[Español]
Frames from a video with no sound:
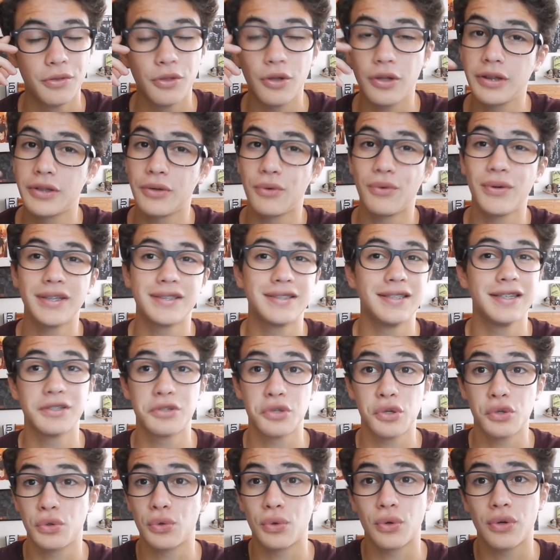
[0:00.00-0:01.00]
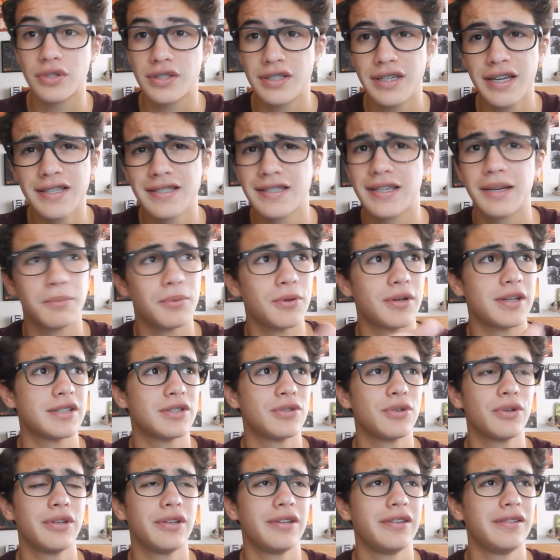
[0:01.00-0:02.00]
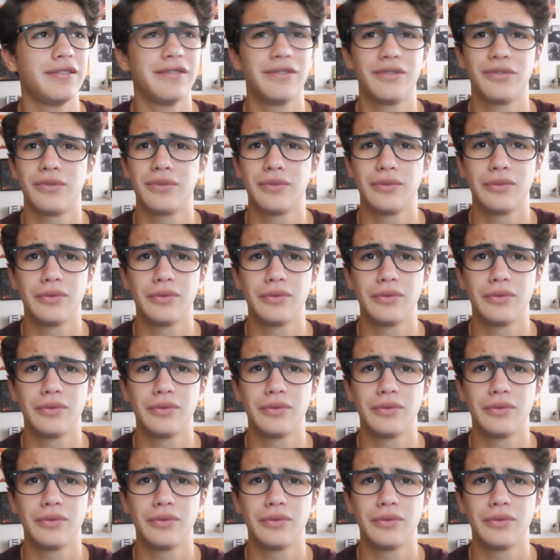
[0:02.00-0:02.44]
No te voy a decir soy tu conciencia porque soy